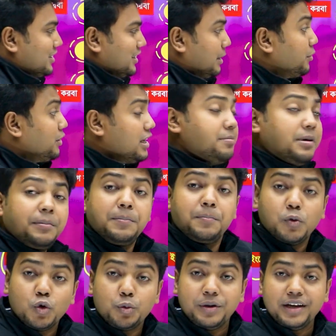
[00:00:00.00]
আছে এবং কিভাবে
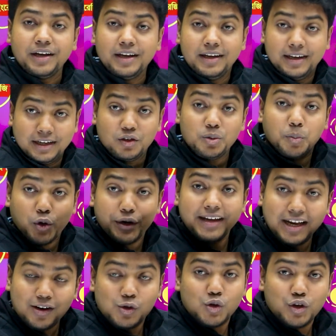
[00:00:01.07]
পড়বে একটু পরে
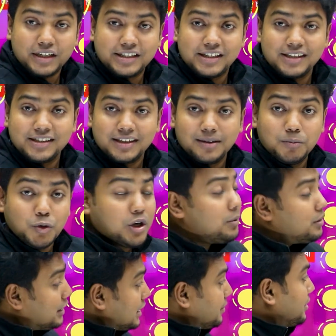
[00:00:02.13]
আলোচনা আসতেছে
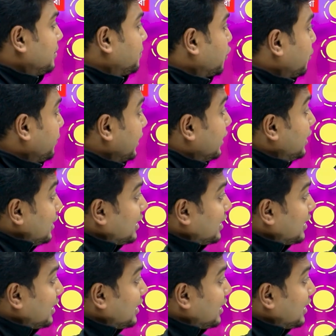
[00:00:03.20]
ভোগাবলি কিভাবে পড়বে